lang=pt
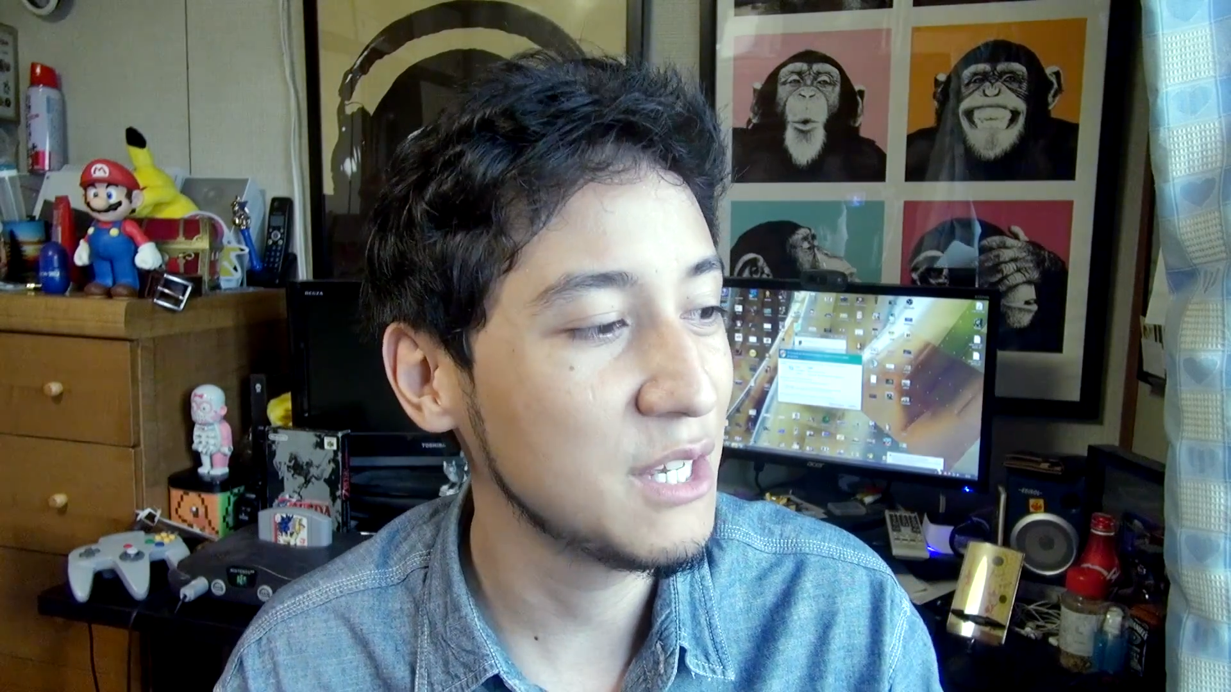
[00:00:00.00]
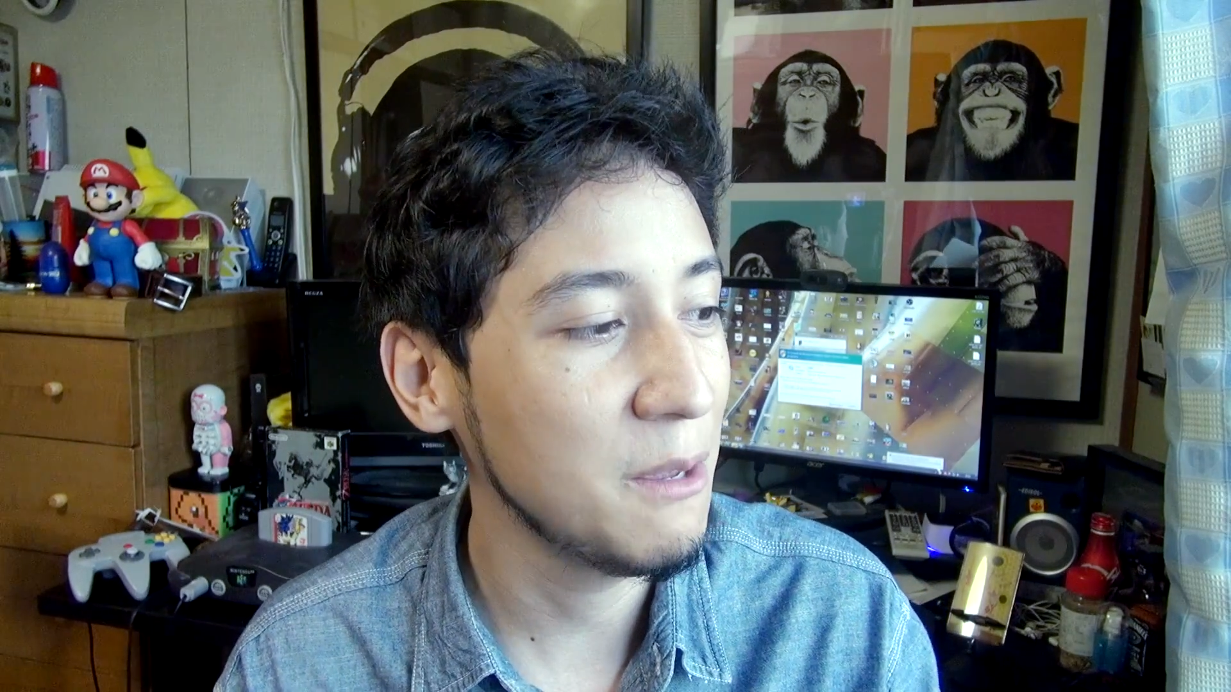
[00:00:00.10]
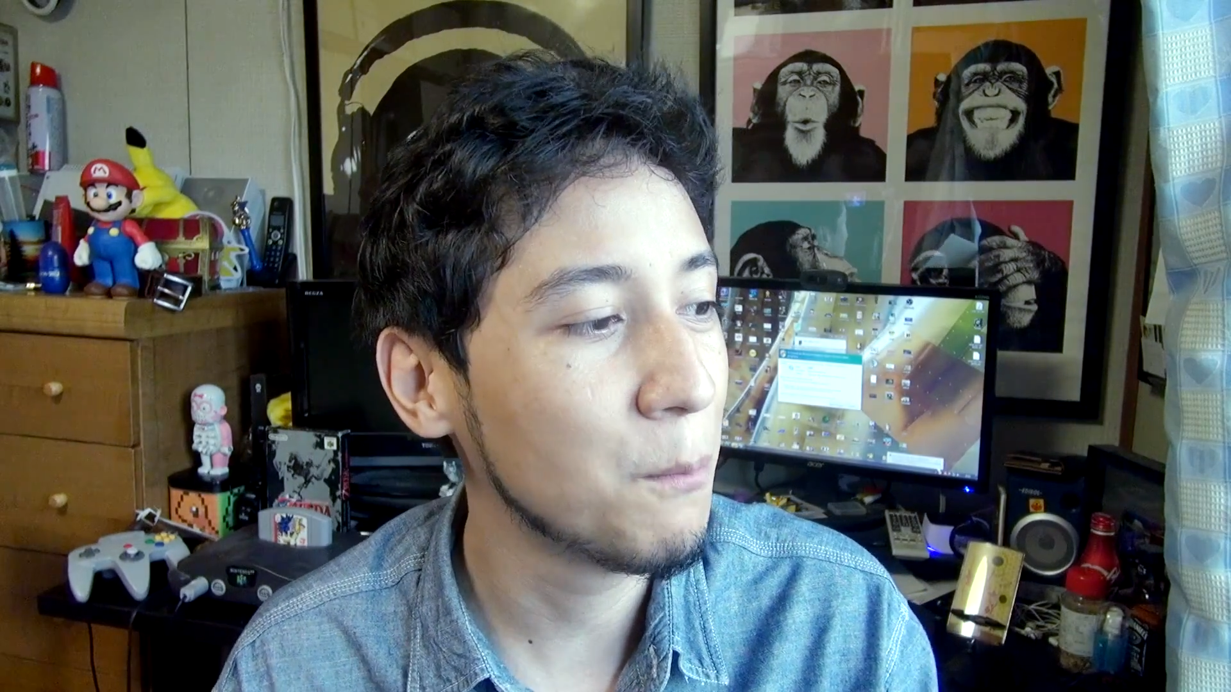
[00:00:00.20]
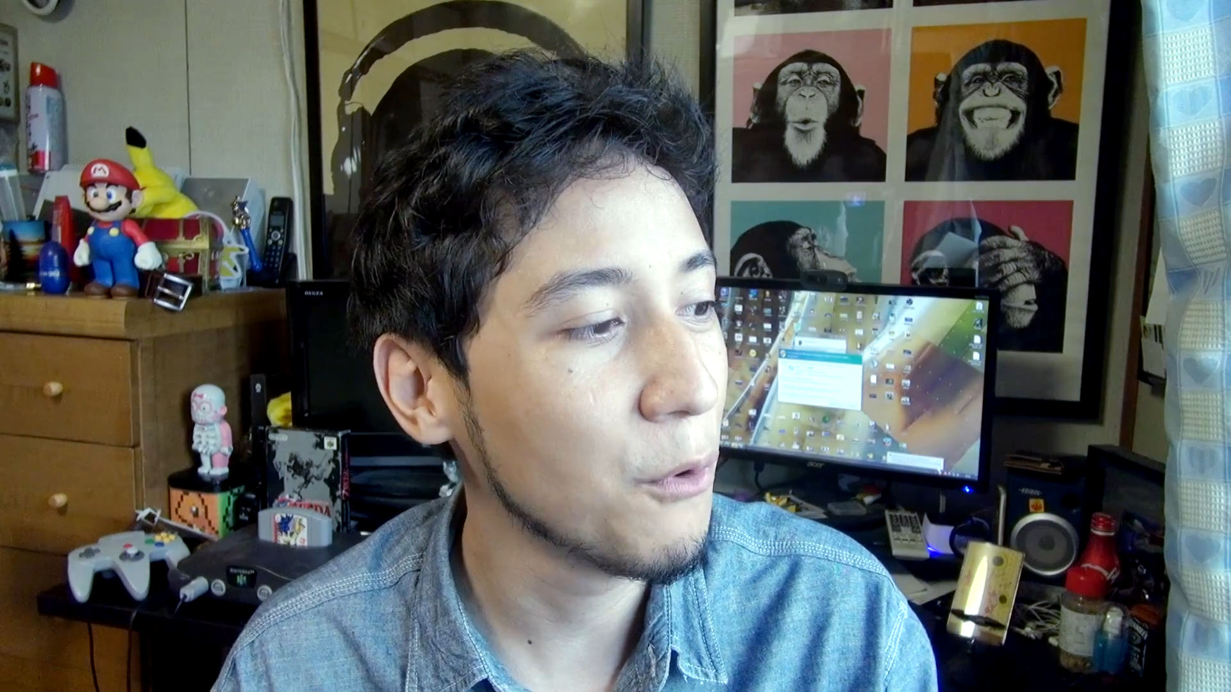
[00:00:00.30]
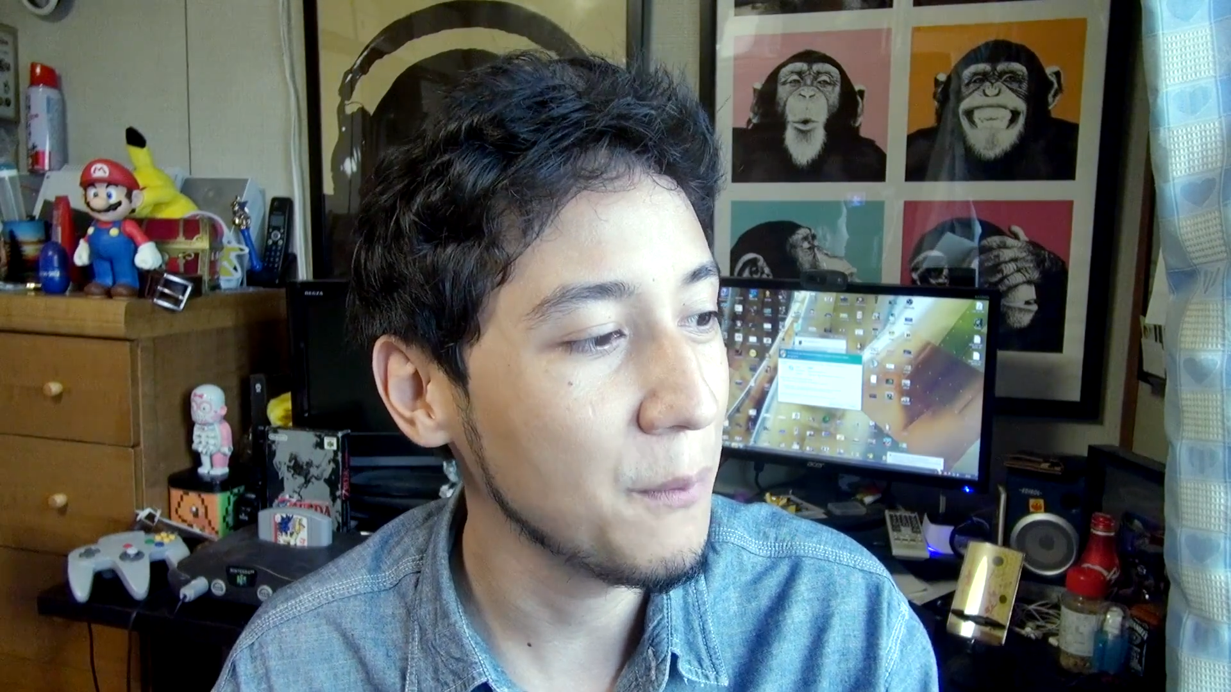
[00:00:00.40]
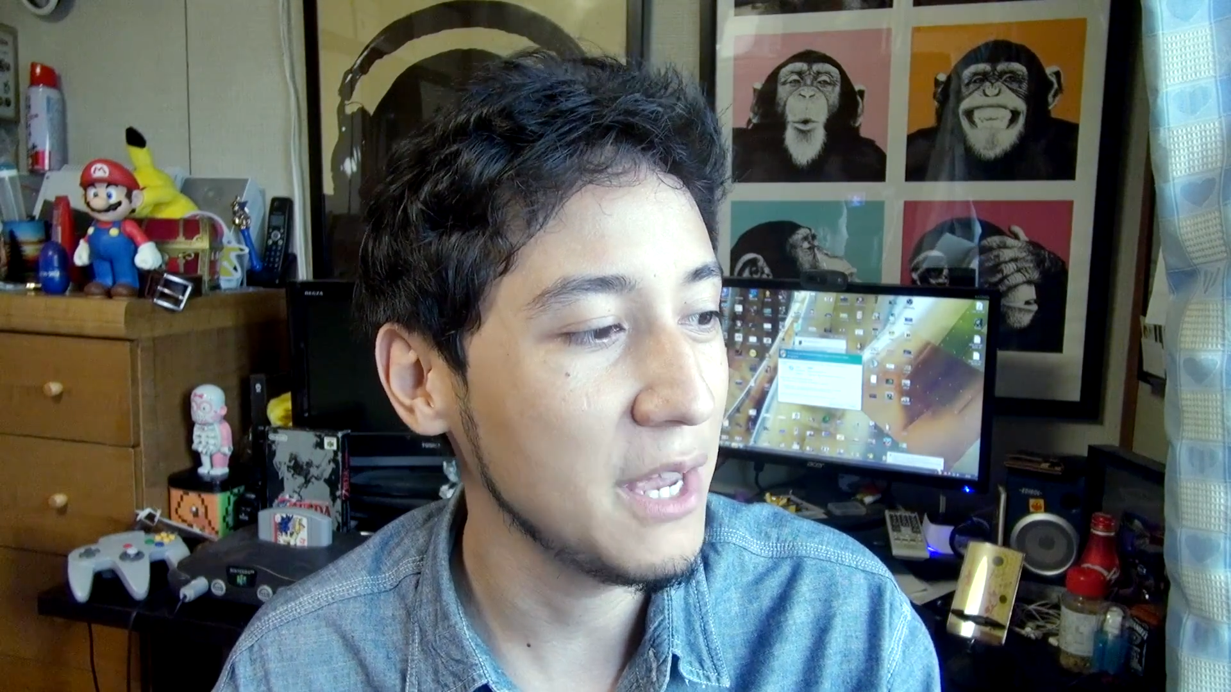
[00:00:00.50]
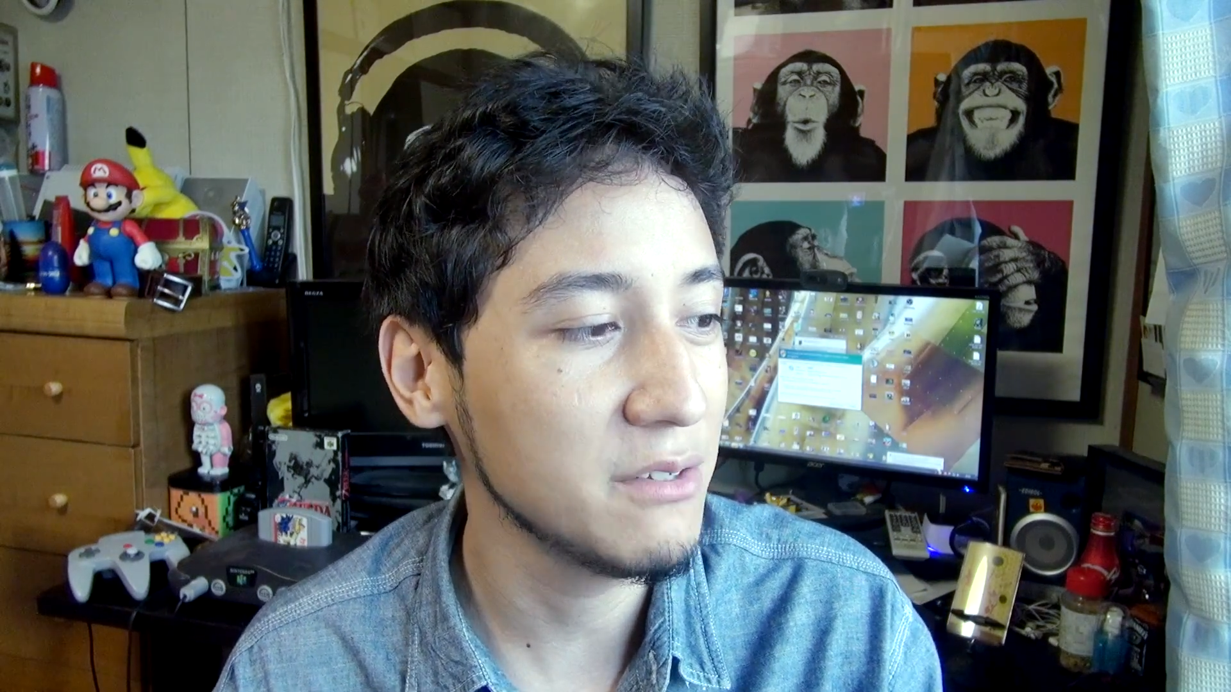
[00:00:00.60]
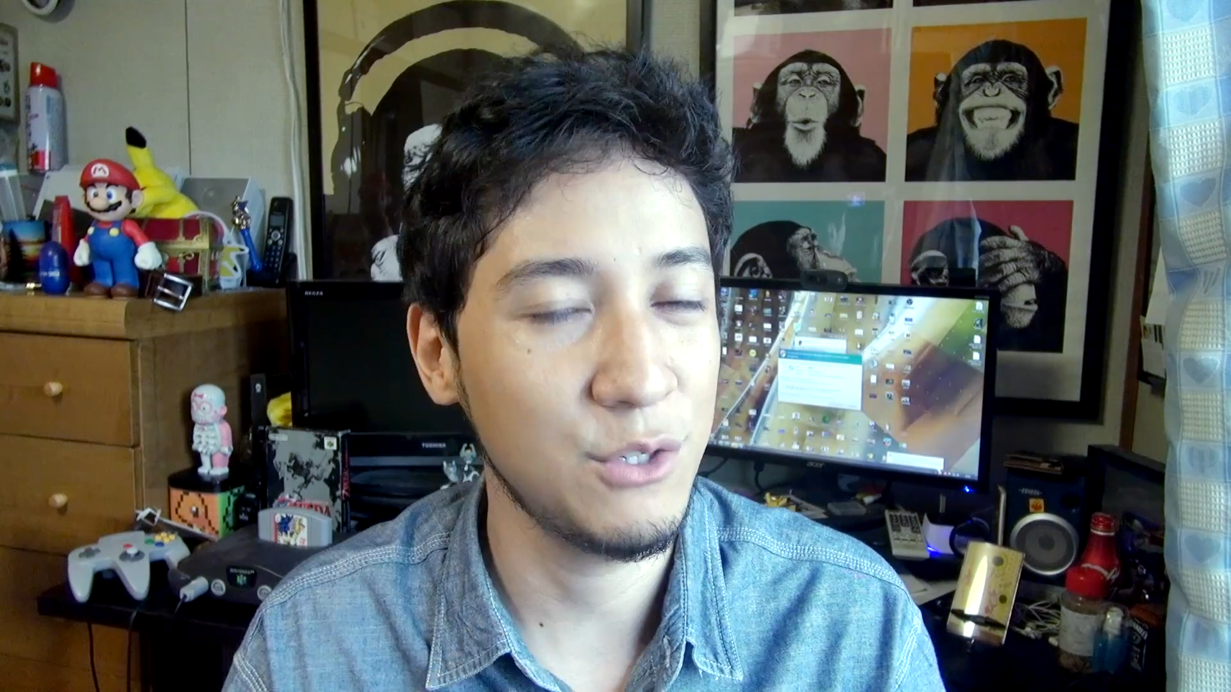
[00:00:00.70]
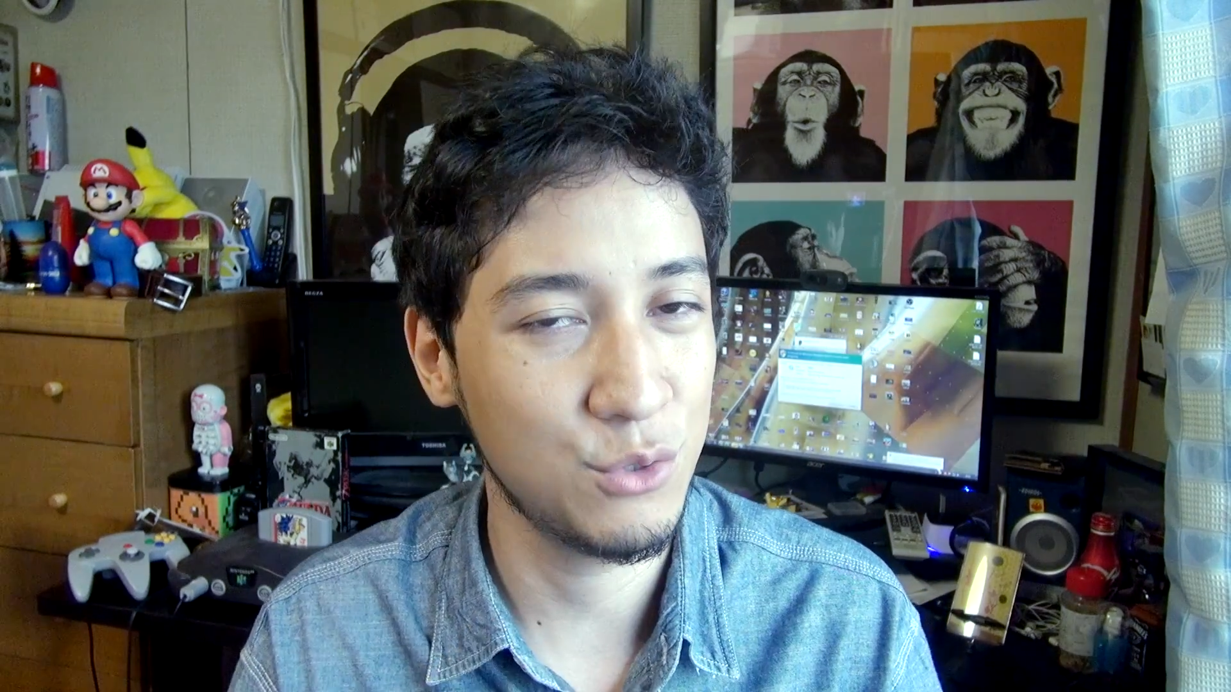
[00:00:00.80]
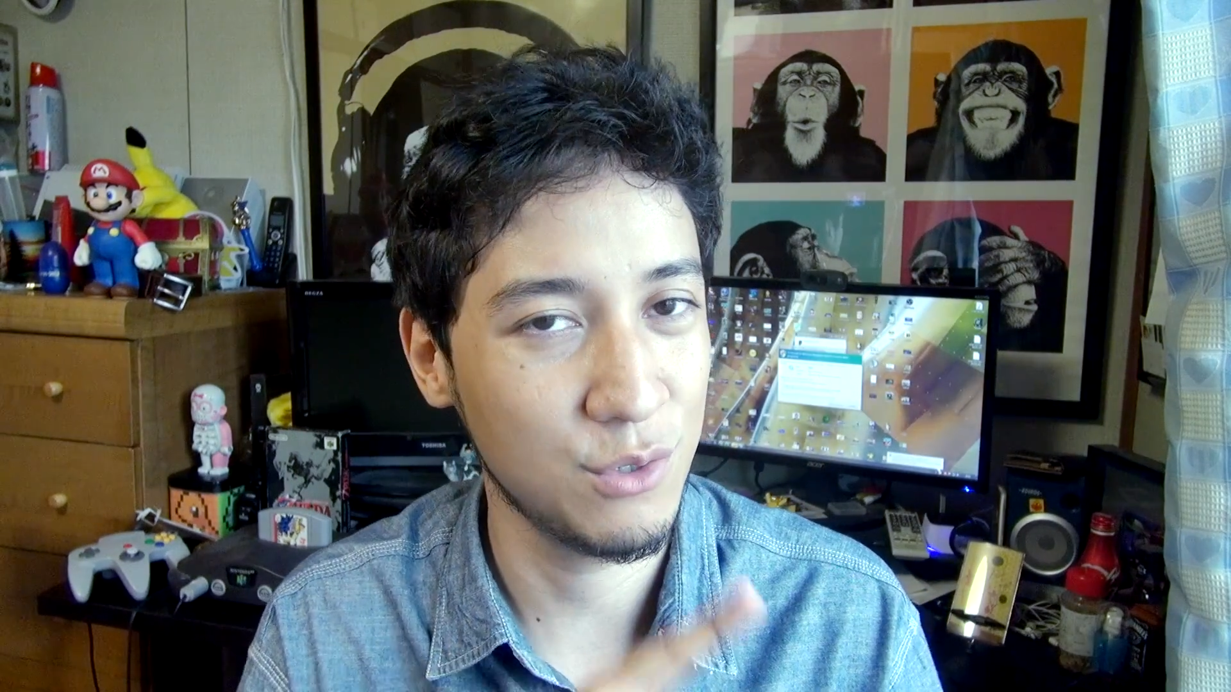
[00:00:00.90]
que por mês
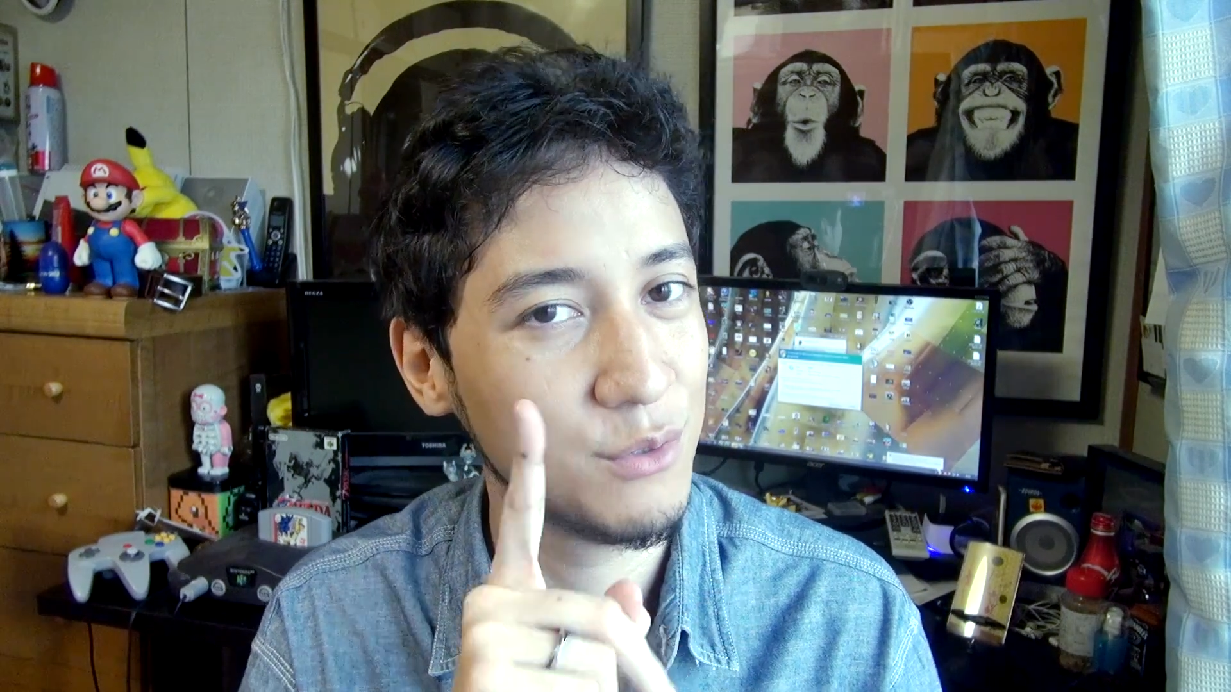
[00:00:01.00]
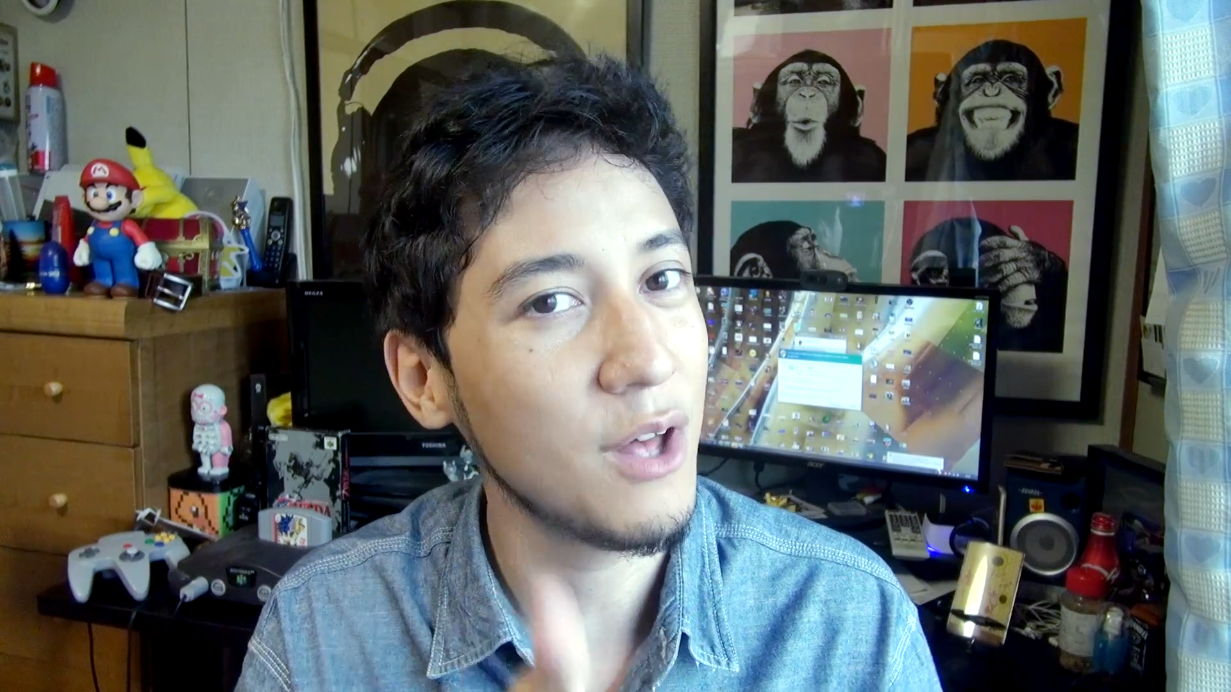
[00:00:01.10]
28 é